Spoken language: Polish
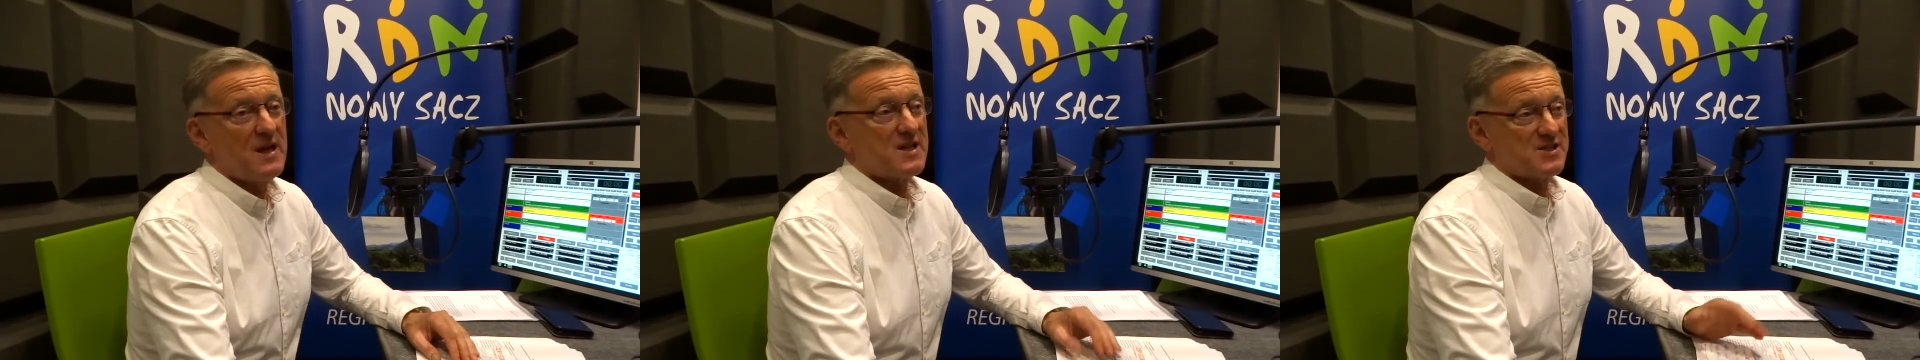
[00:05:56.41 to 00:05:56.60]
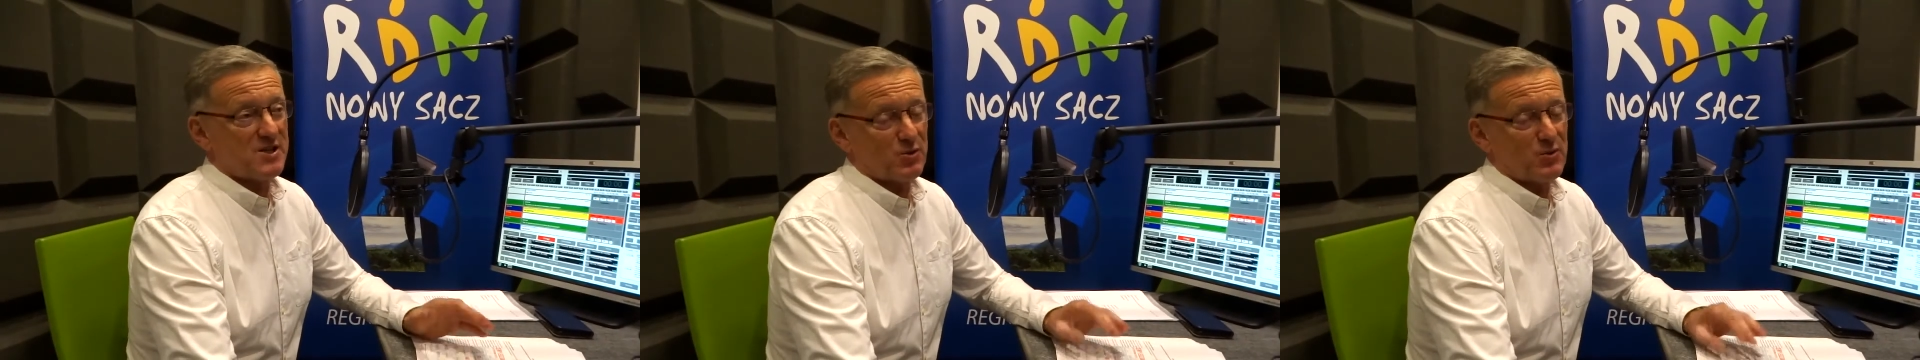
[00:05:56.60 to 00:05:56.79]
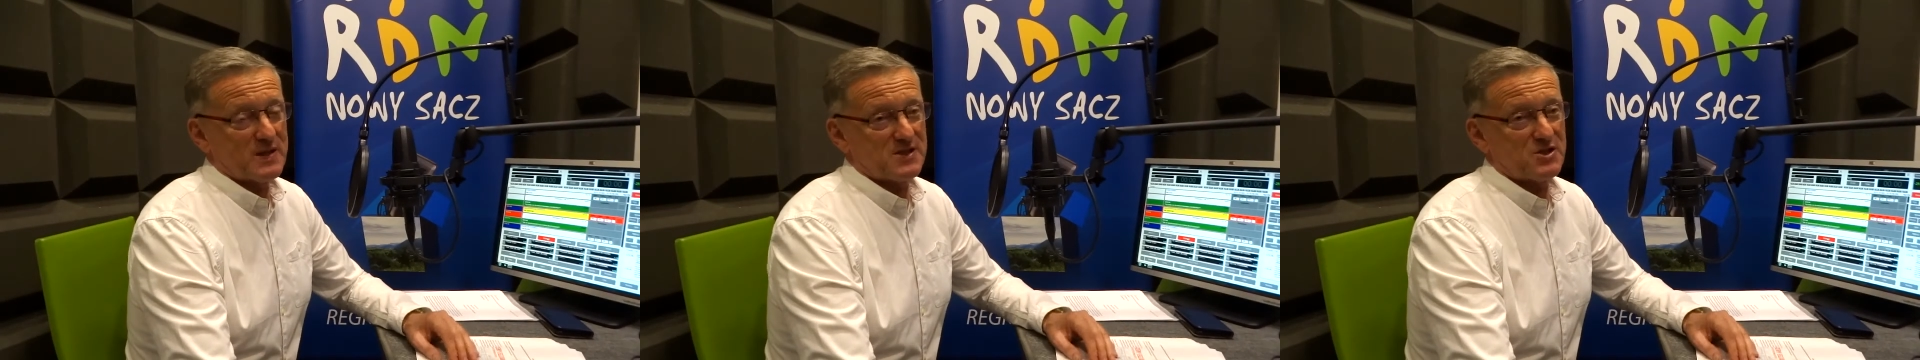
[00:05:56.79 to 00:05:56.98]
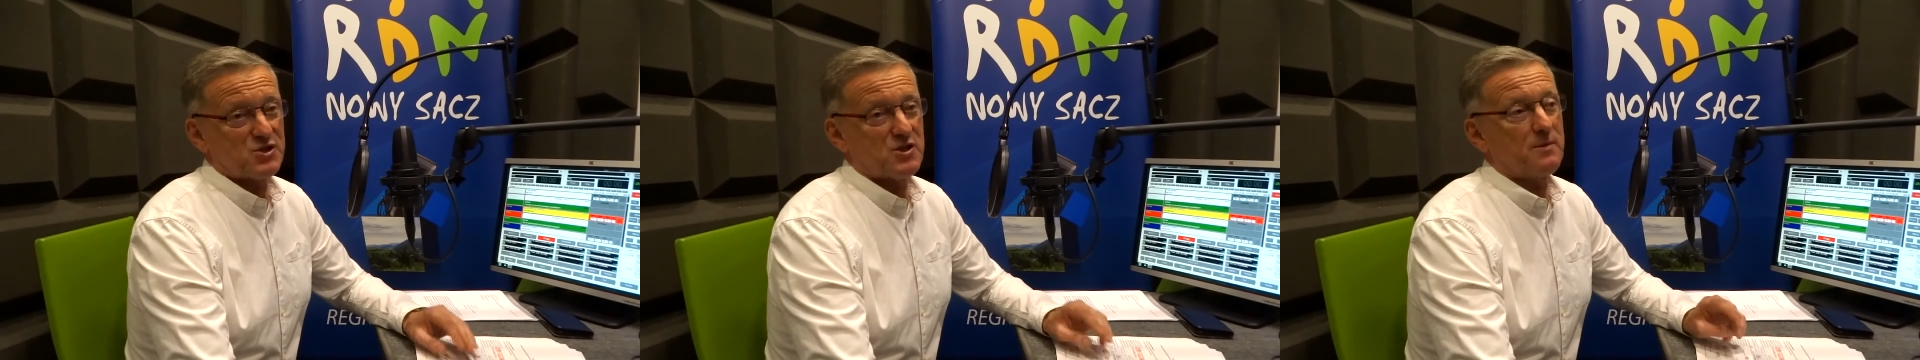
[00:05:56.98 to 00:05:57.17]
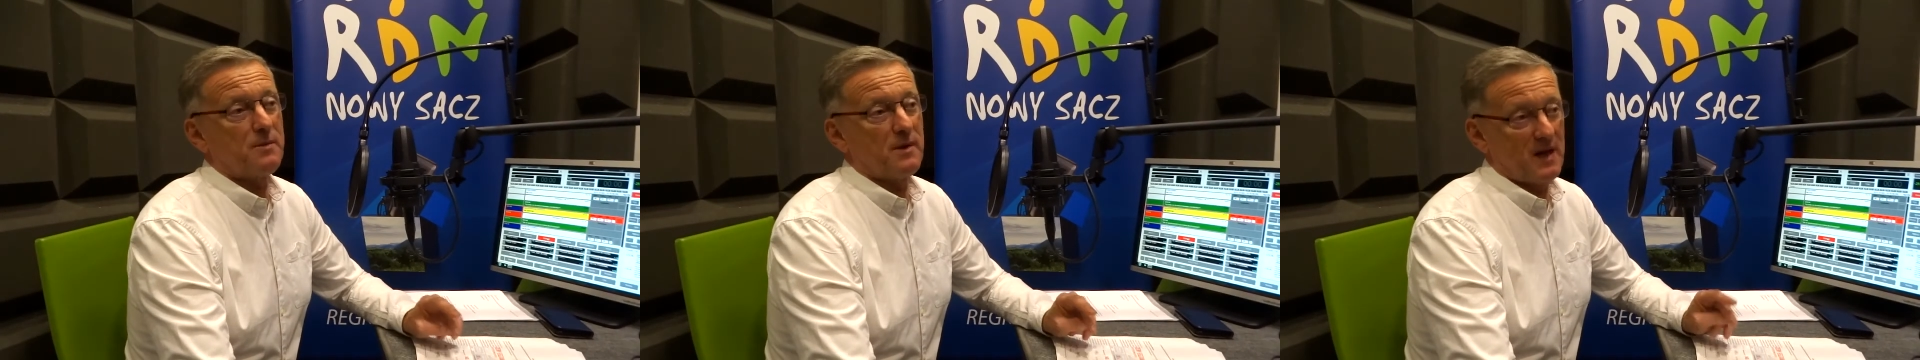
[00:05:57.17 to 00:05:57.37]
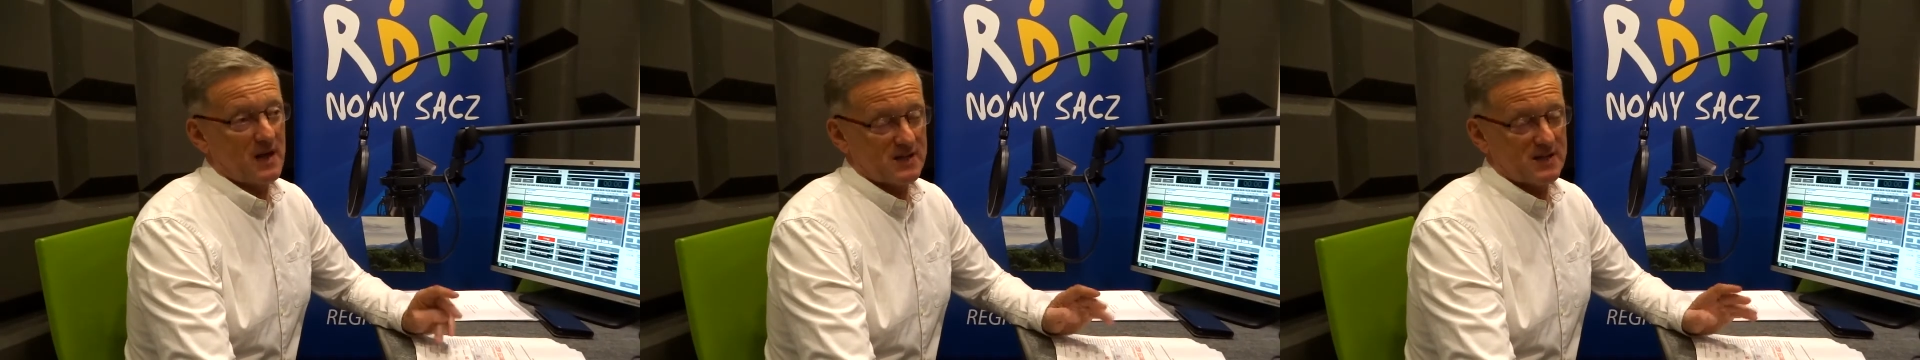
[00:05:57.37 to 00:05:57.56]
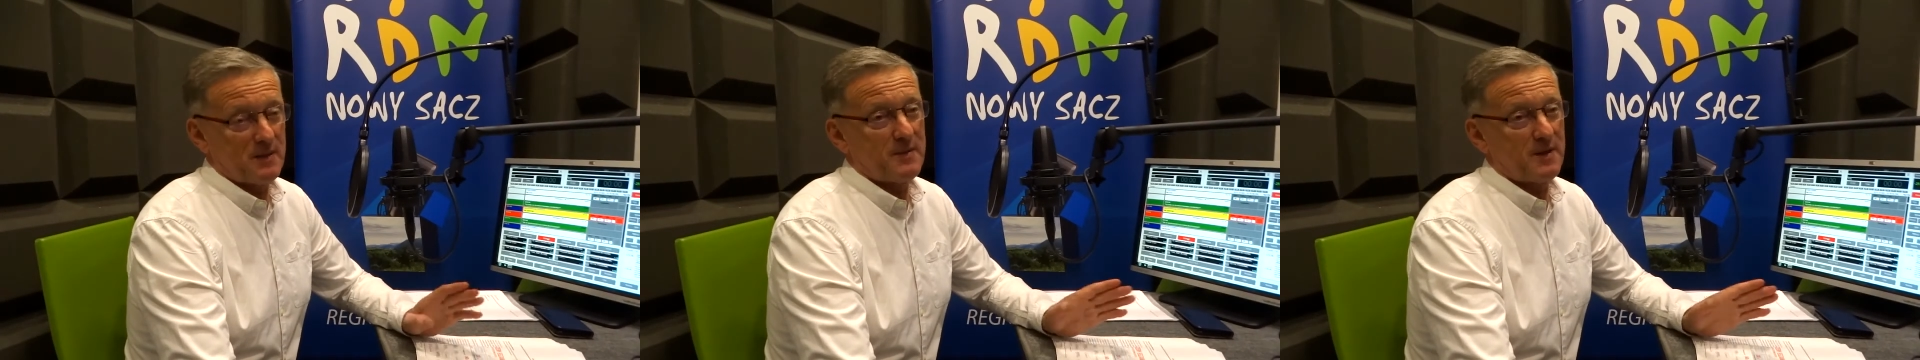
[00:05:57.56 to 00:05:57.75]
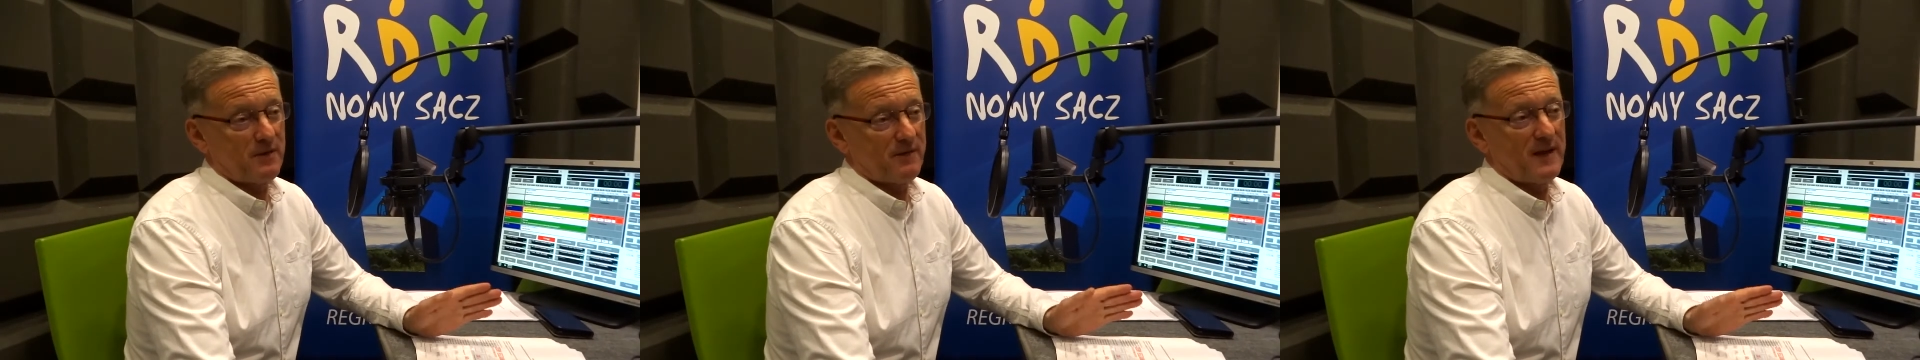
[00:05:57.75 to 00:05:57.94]
sytuacji, że
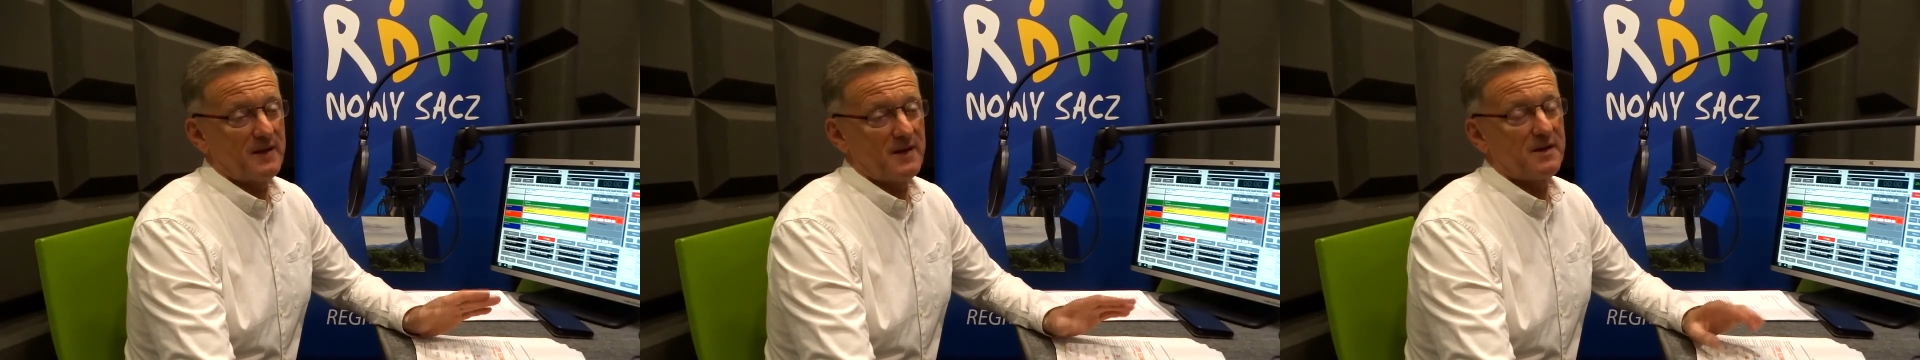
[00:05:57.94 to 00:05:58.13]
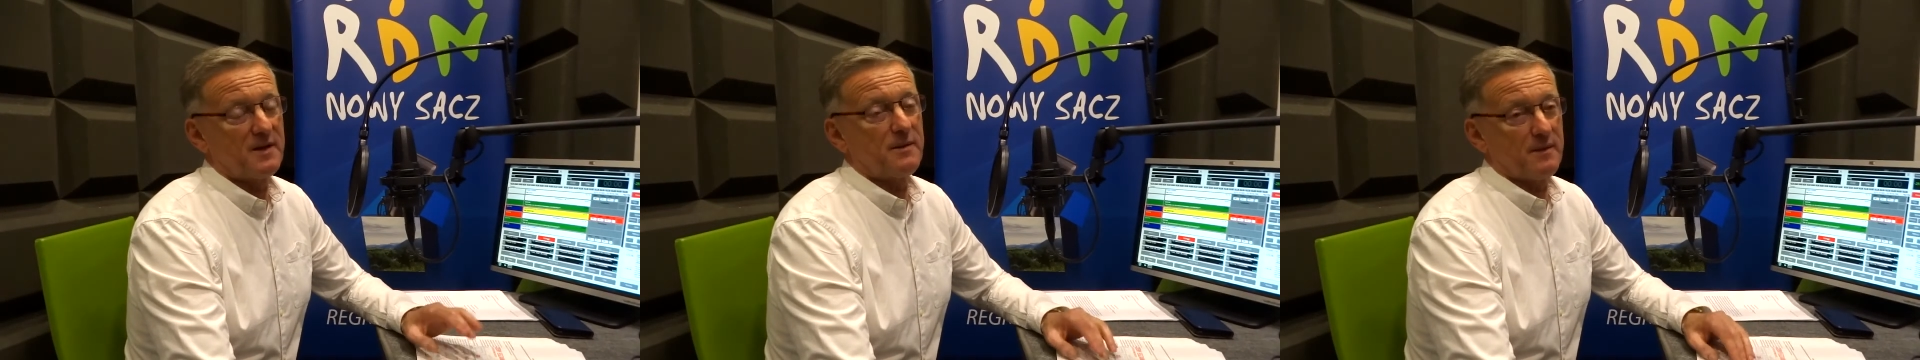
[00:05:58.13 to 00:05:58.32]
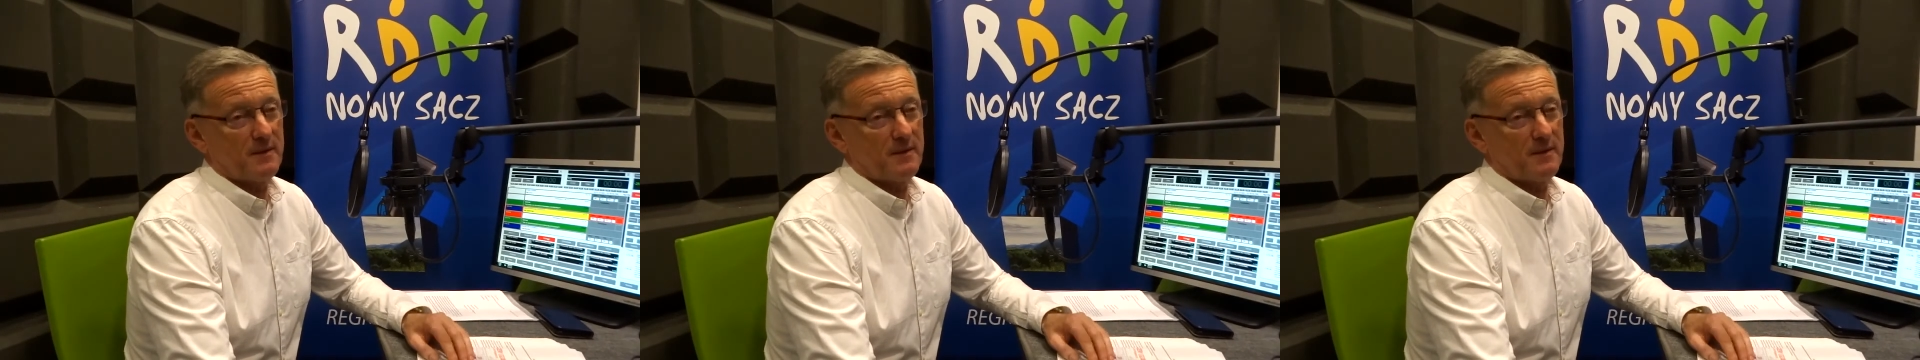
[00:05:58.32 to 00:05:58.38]
egzaminowany